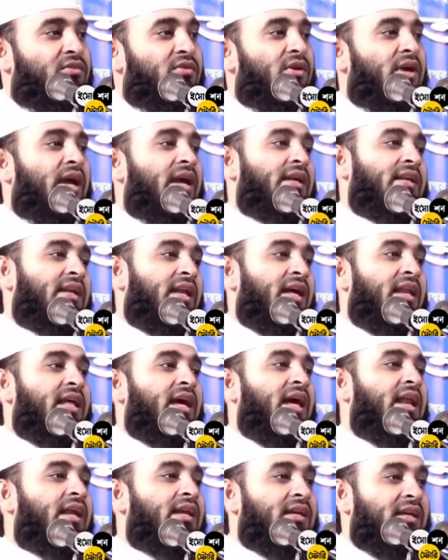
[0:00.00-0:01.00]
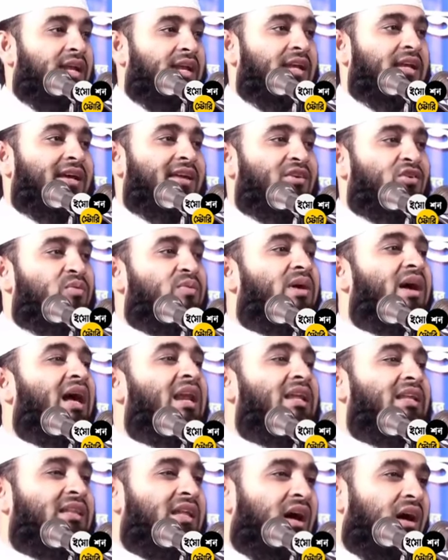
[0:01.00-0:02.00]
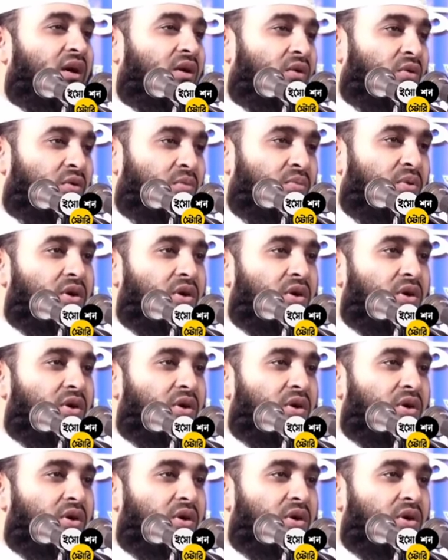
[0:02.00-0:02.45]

তো এক নারী আরেক নারীকে এরকম গালি দাও